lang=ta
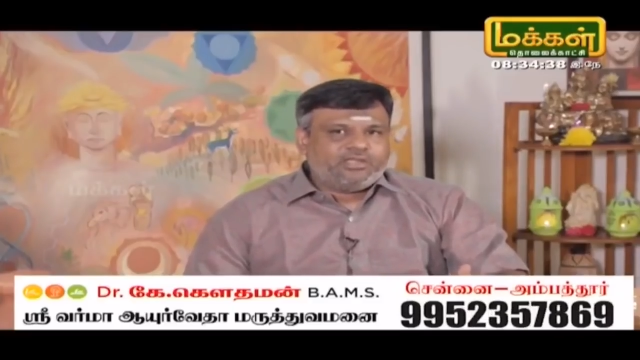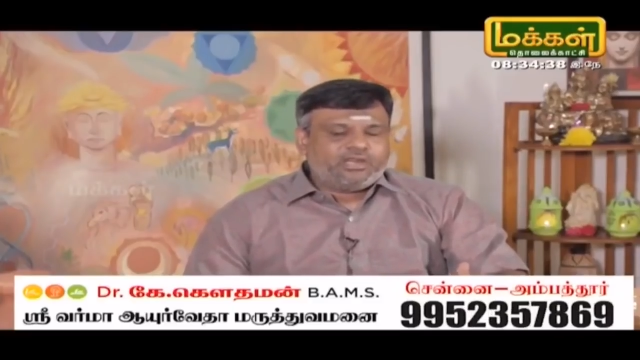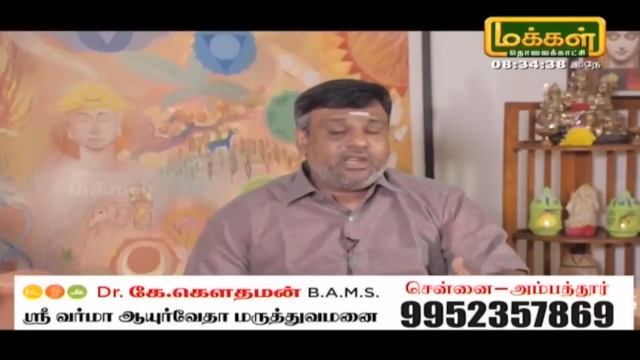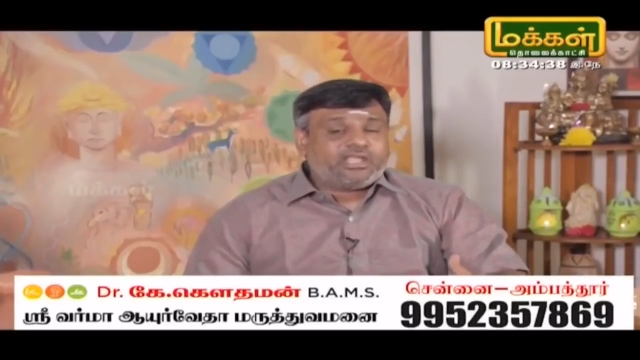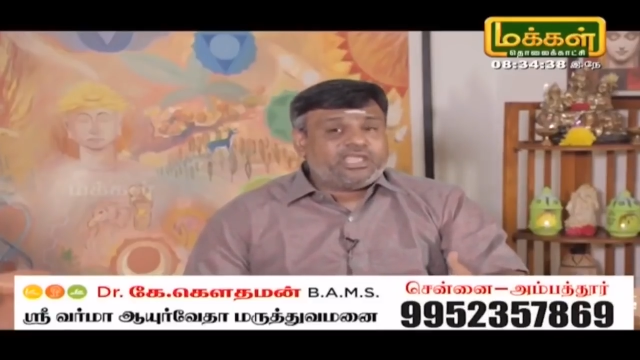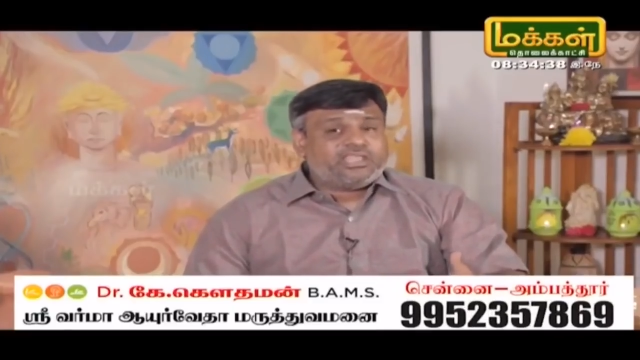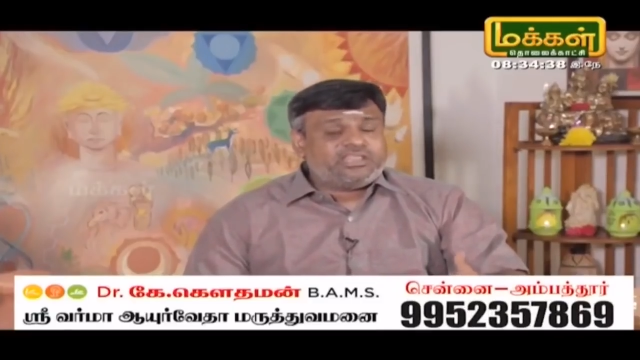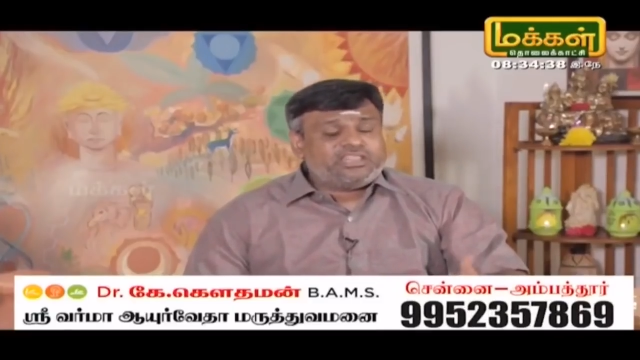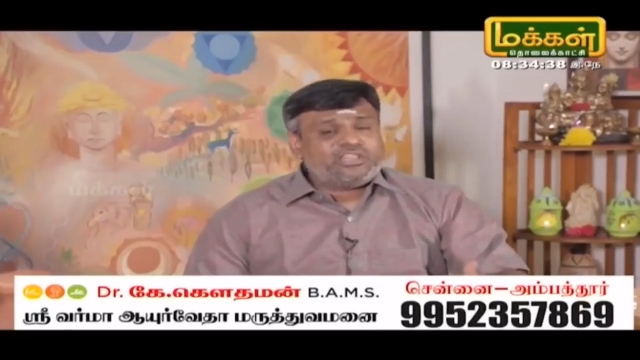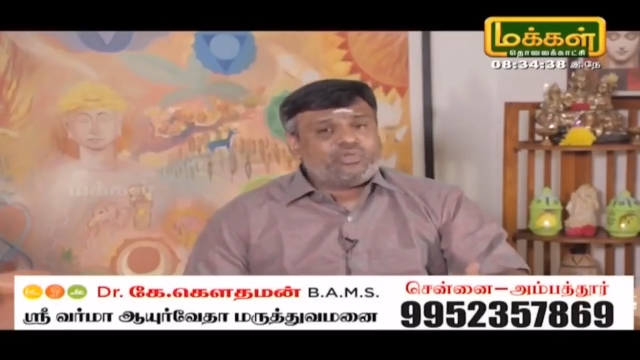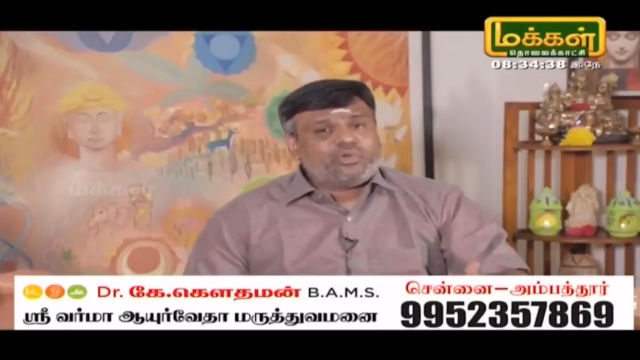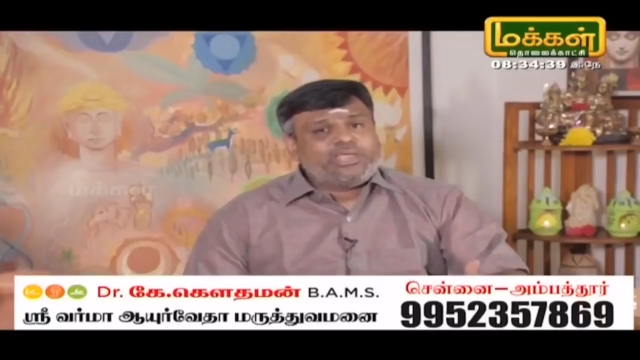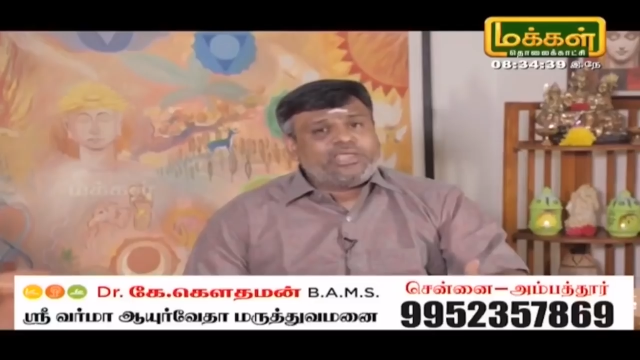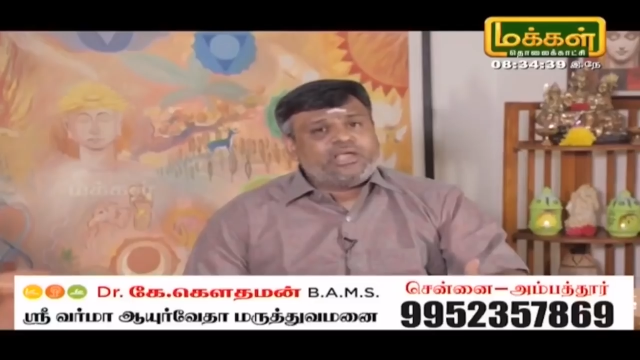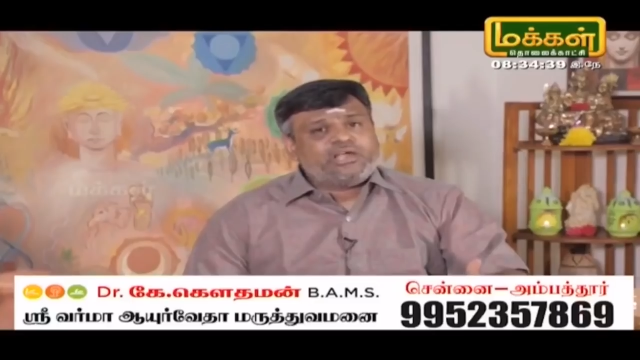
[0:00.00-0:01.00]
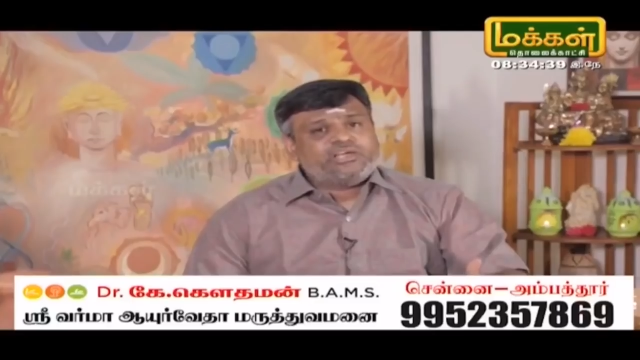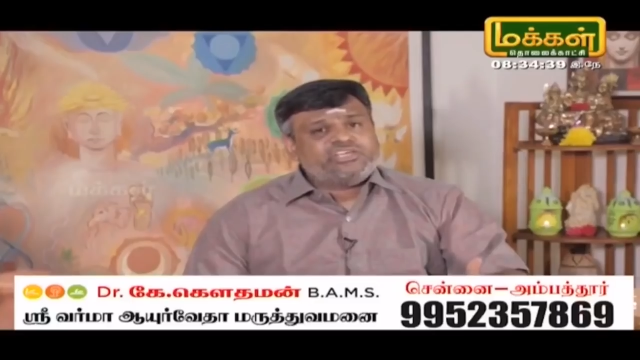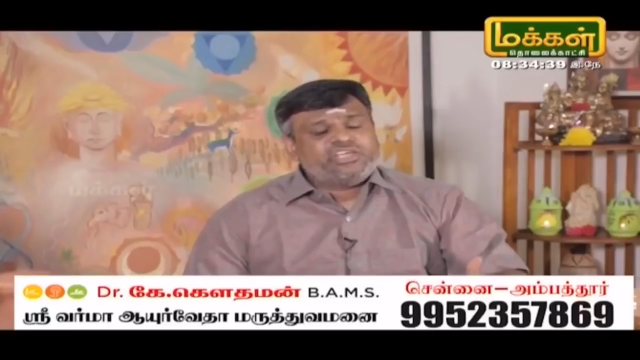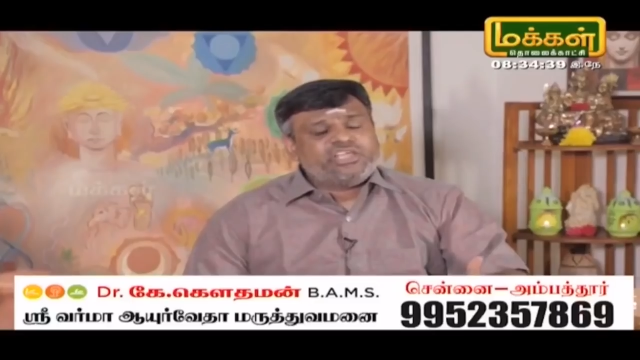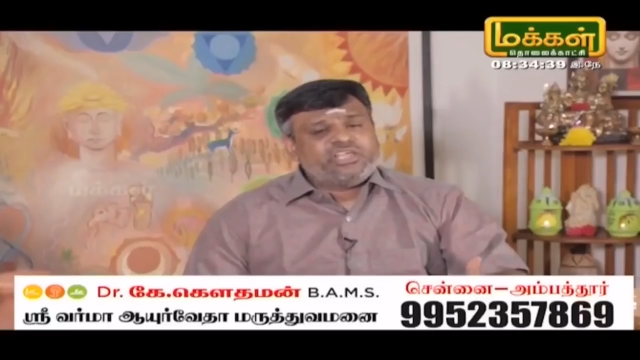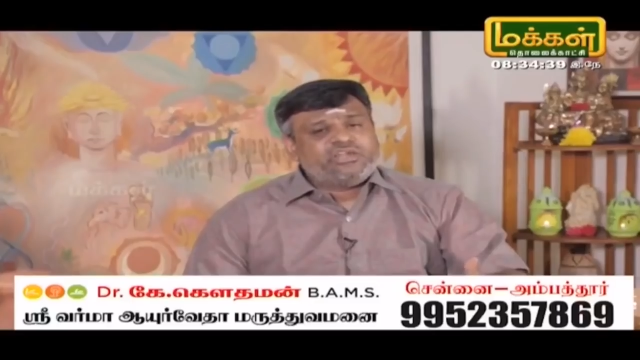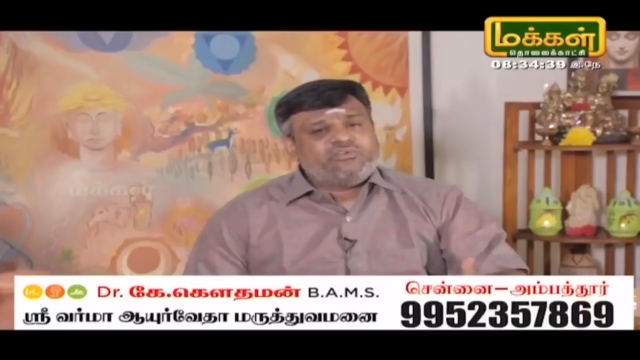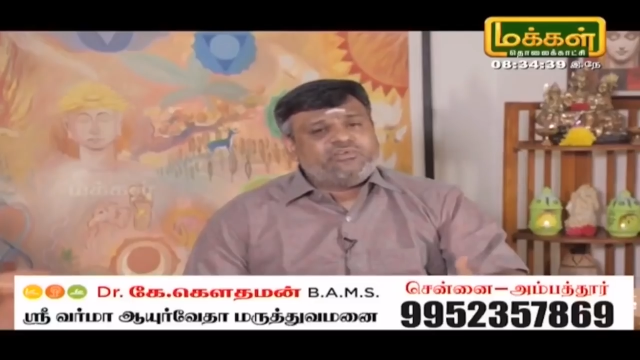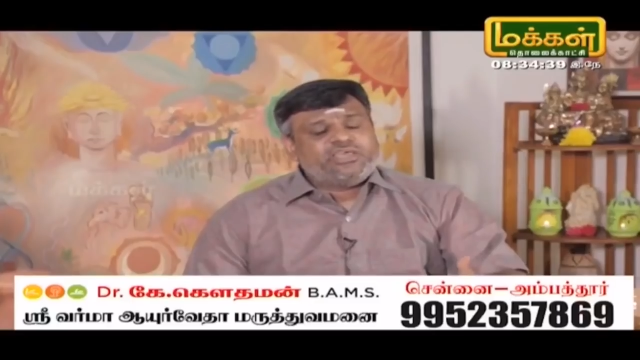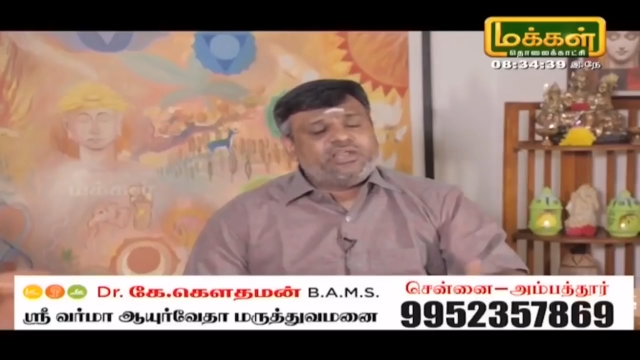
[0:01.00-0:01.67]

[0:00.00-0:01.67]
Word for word: இன்றைக்கு எந்த தொலைக்காட்சியை இரவு